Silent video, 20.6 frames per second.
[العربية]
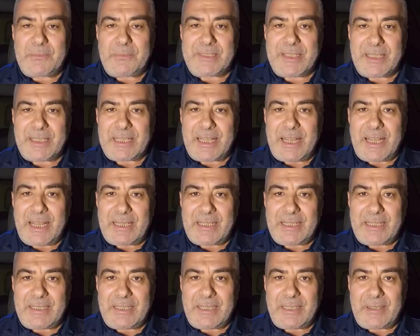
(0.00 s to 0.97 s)
نفسك
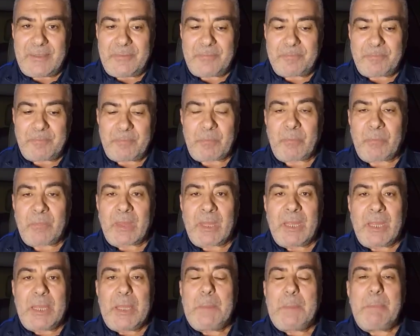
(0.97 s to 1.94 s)
عليها
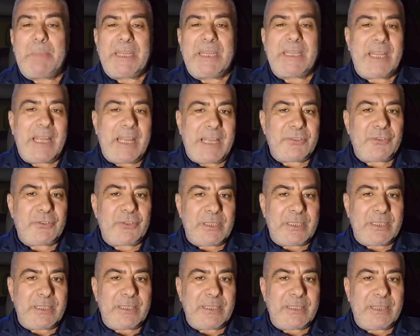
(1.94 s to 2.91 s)
من
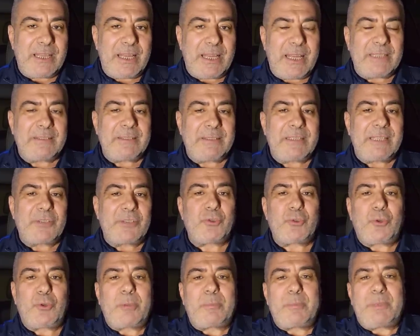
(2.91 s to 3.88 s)
أجل أن
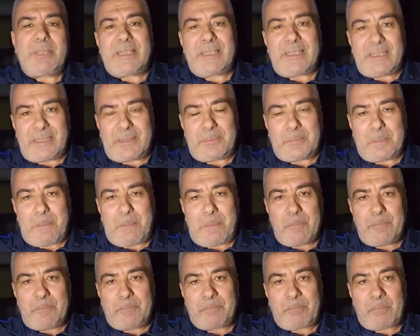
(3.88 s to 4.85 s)
تشعر بالغنى
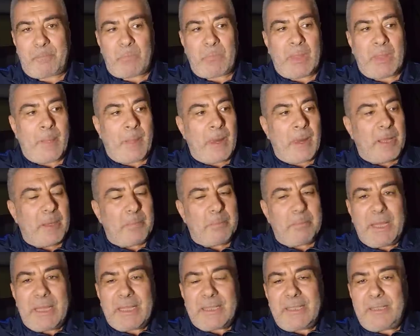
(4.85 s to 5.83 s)

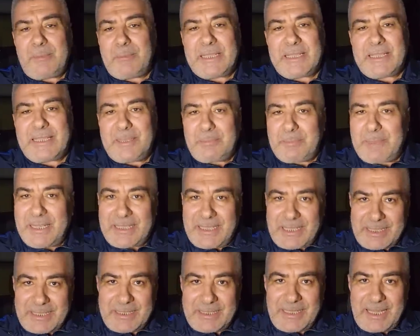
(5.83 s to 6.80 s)
ما قيمة
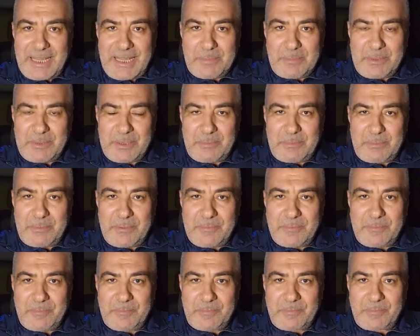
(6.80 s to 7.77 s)
المال أخي الحبيب
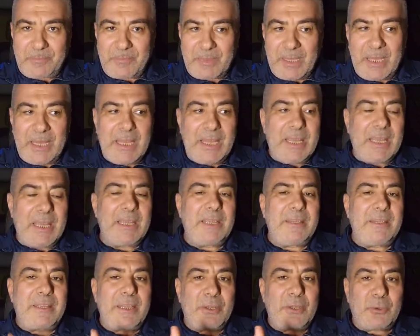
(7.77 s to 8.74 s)

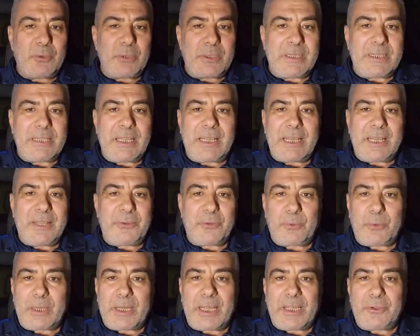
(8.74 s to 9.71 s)
إذا كنت
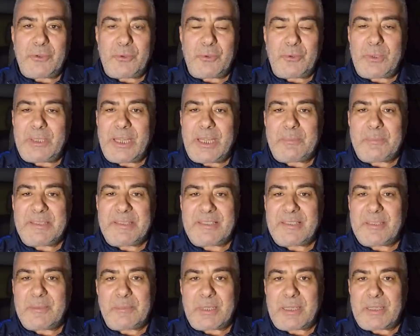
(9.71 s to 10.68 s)
تلهث وراء الدنيا
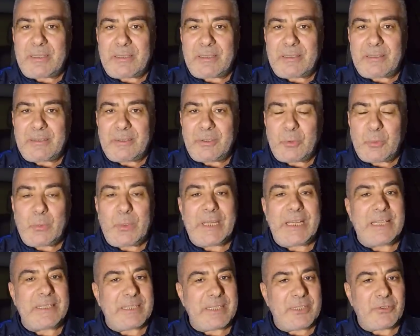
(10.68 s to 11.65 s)
باستمرار
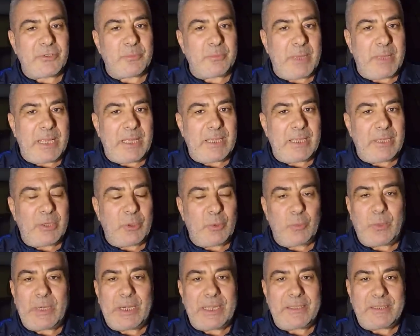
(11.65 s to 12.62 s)
ولا تشبع
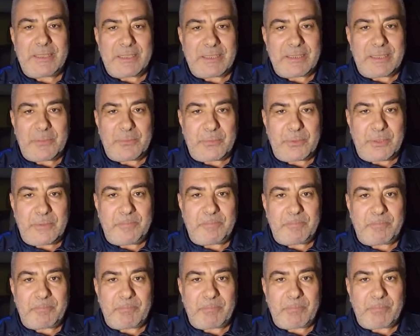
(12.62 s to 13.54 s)
ولا تكتفي